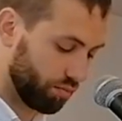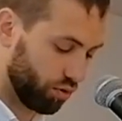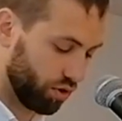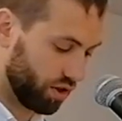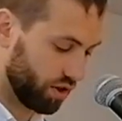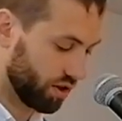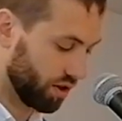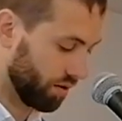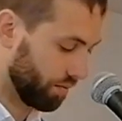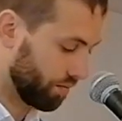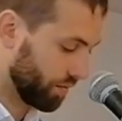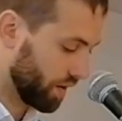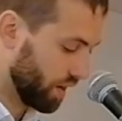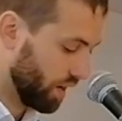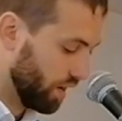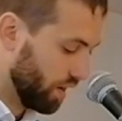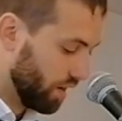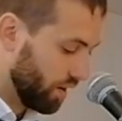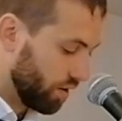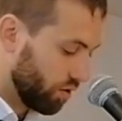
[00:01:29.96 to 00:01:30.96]
a un peu dit ça.
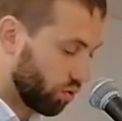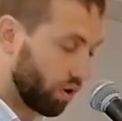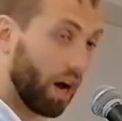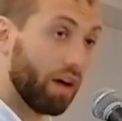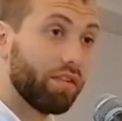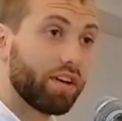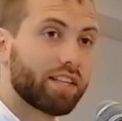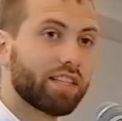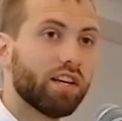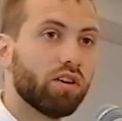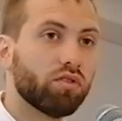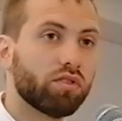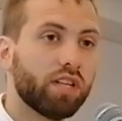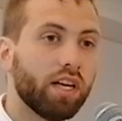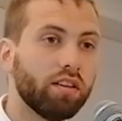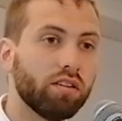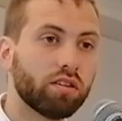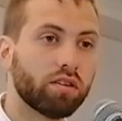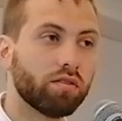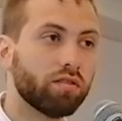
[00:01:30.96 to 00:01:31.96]
Donc avec ça en
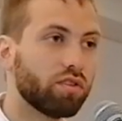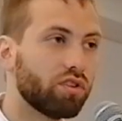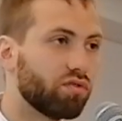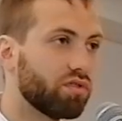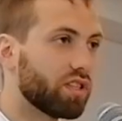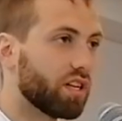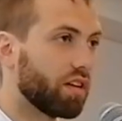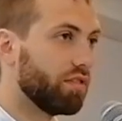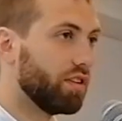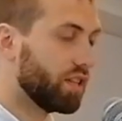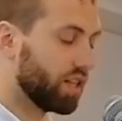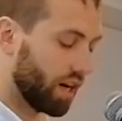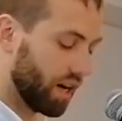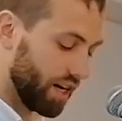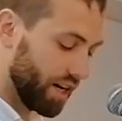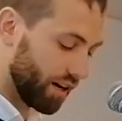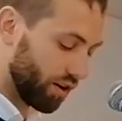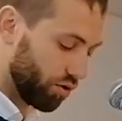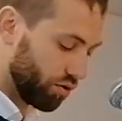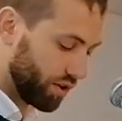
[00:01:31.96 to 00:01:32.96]
tête, je vous invite à
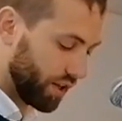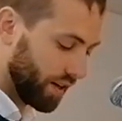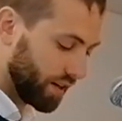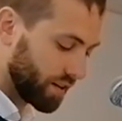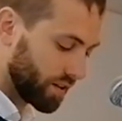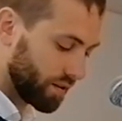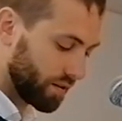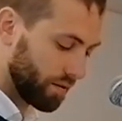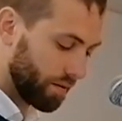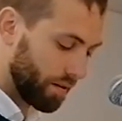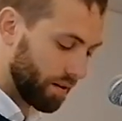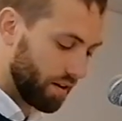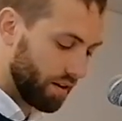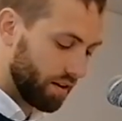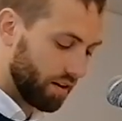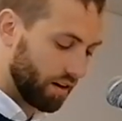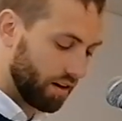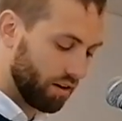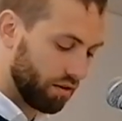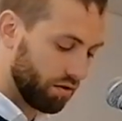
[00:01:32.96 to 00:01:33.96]
lire le texte.
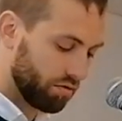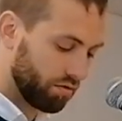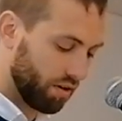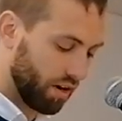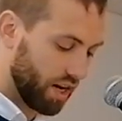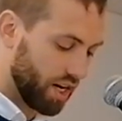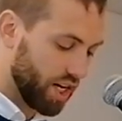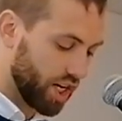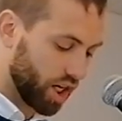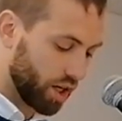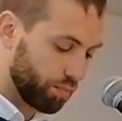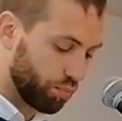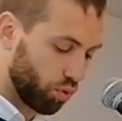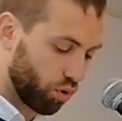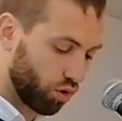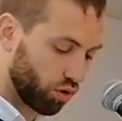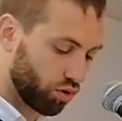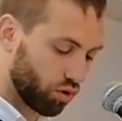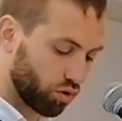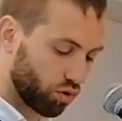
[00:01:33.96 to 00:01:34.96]
Hein, on va lire
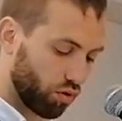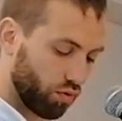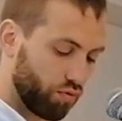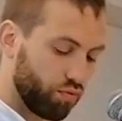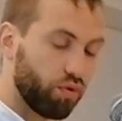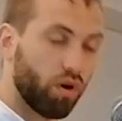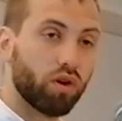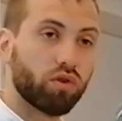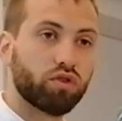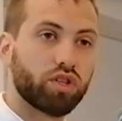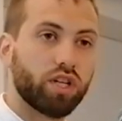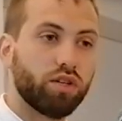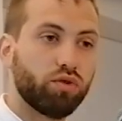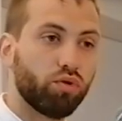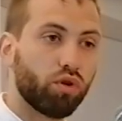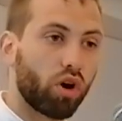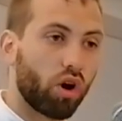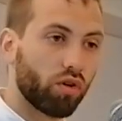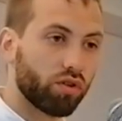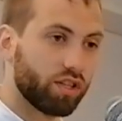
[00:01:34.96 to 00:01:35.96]
pour que notre foi en
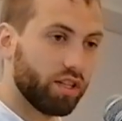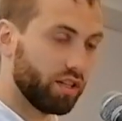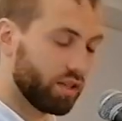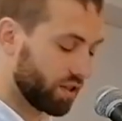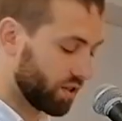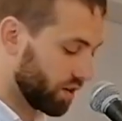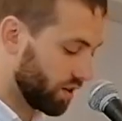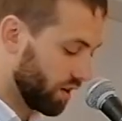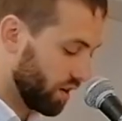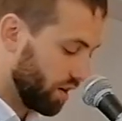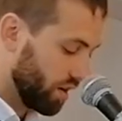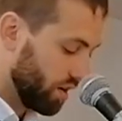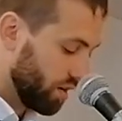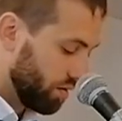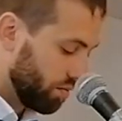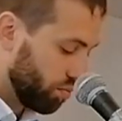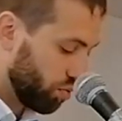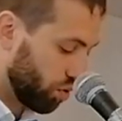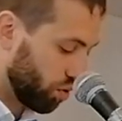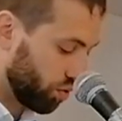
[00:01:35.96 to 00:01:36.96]
Jésus grandisse,
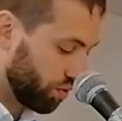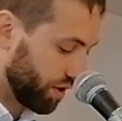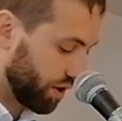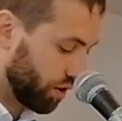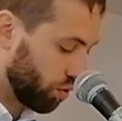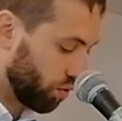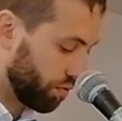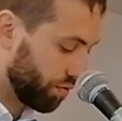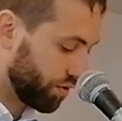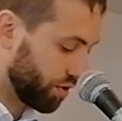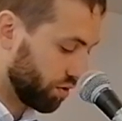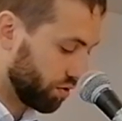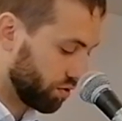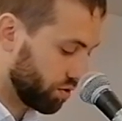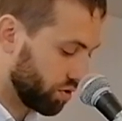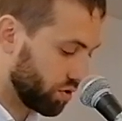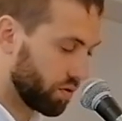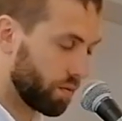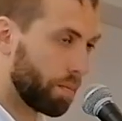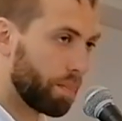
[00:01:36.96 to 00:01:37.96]
pour qu'on ait
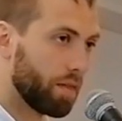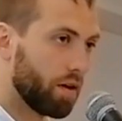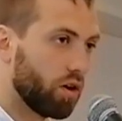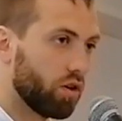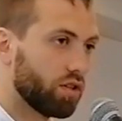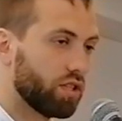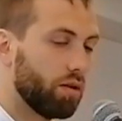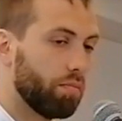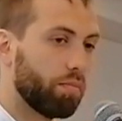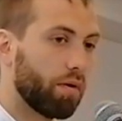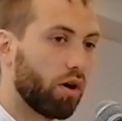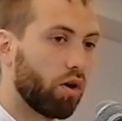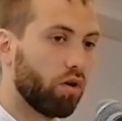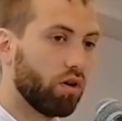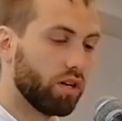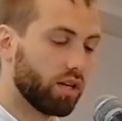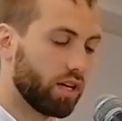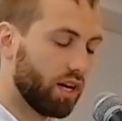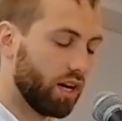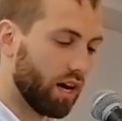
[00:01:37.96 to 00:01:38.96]
confiance en ses
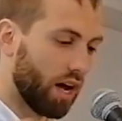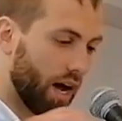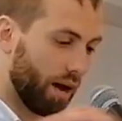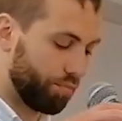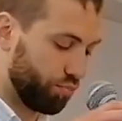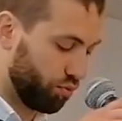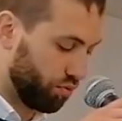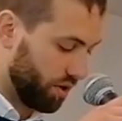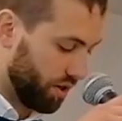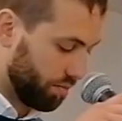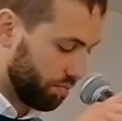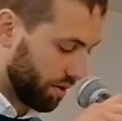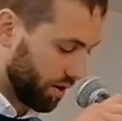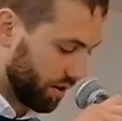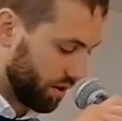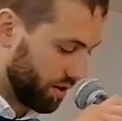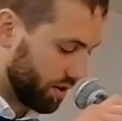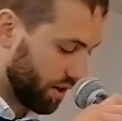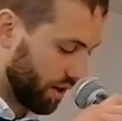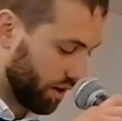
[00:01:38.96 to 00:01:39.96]
paroles qu'il a appuyées
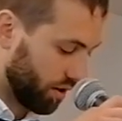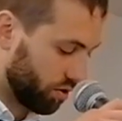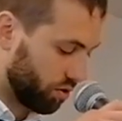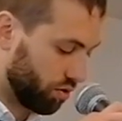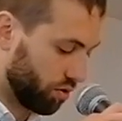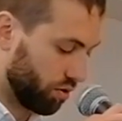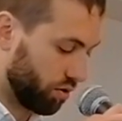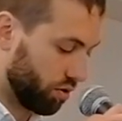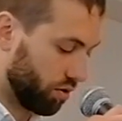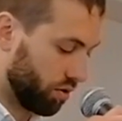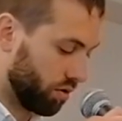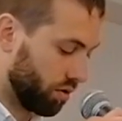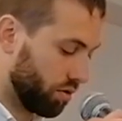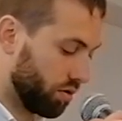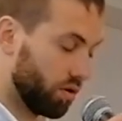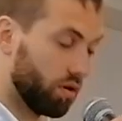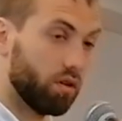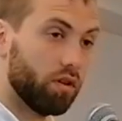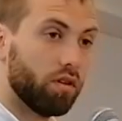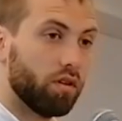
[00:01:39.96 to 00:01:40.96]
par des actes euh,
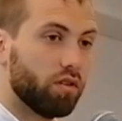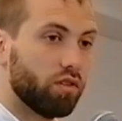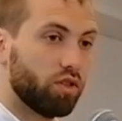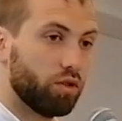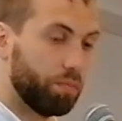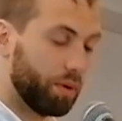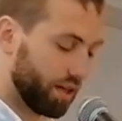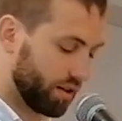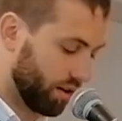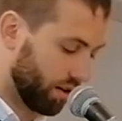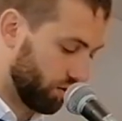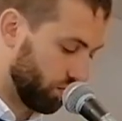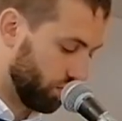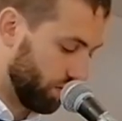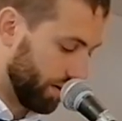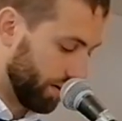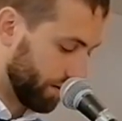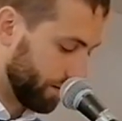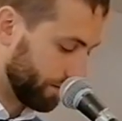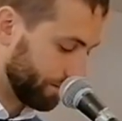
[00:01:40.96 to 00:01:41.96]

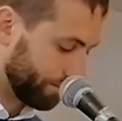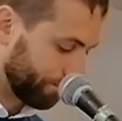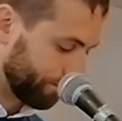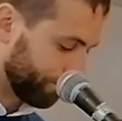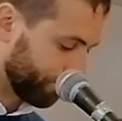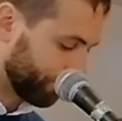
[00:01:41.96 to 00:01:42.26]
spectaculaires.